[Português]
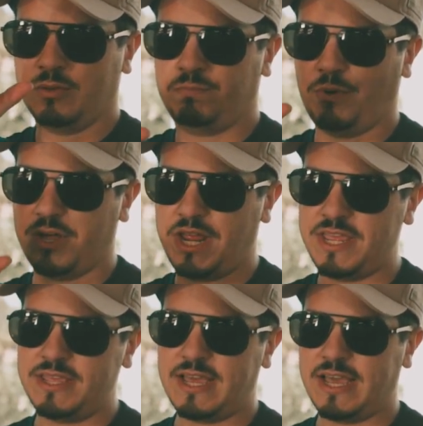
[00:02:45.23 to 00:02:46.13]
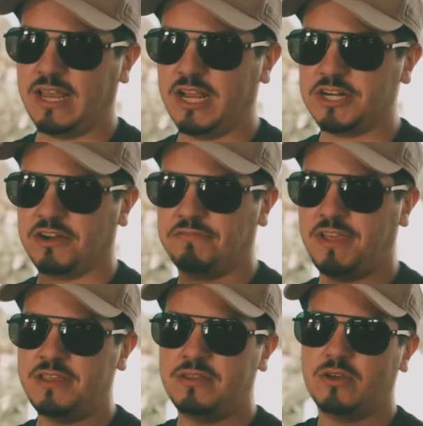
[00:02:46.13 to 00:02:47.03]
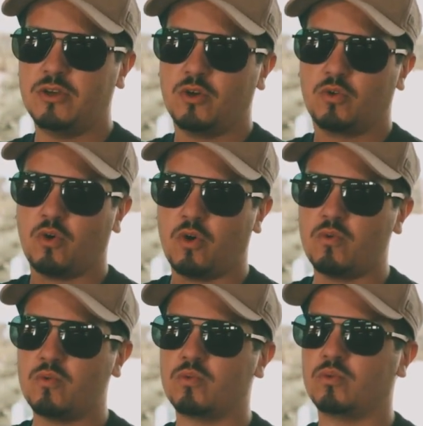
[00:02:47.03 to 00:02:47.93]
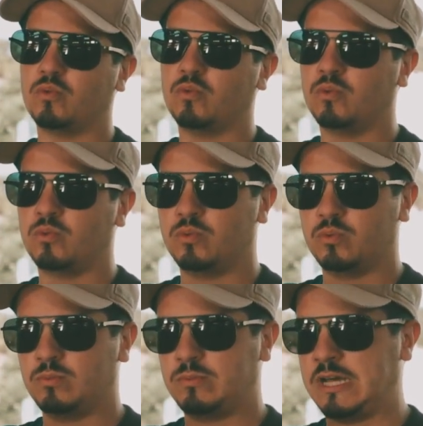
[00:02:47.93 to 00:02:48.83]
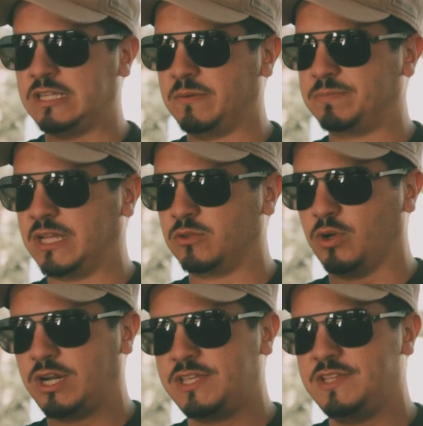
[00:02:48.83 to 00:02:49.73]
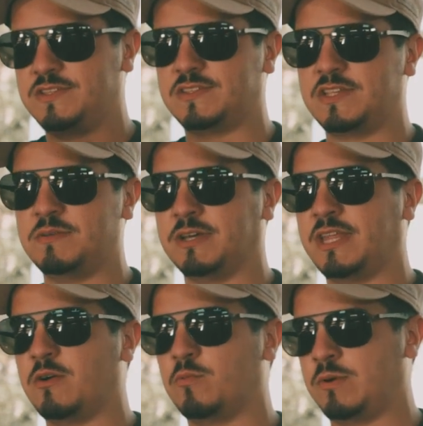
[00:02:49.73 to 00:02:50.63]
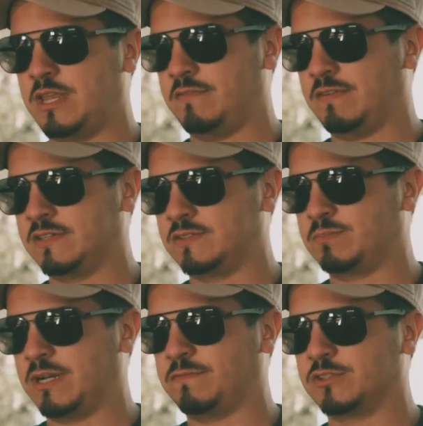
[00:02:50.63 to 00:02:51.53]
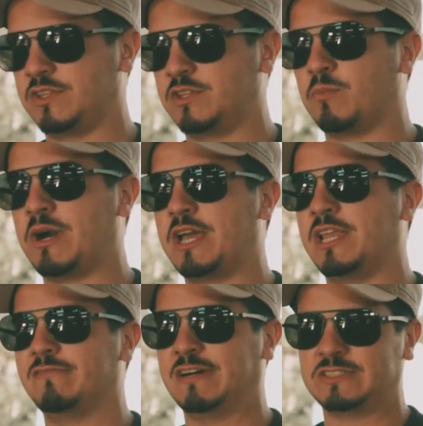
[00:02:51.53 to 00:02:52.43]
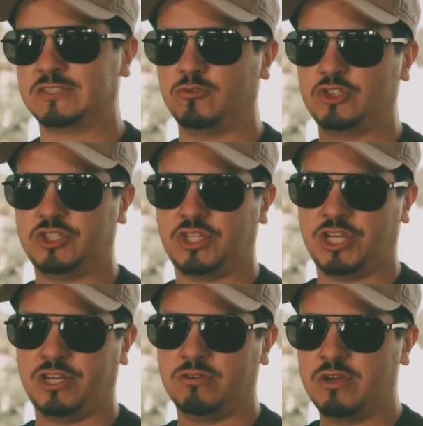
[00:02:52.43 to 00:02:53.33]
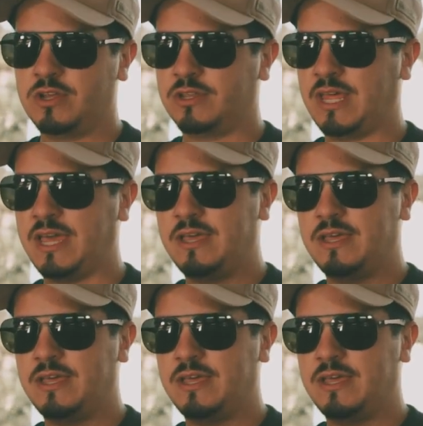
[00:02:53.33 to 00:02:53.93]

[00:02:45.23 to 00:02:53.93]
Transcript: Porém, ela já vem com um adaptador aqui em cima, né, um para você ter uma elevação de trilho, né,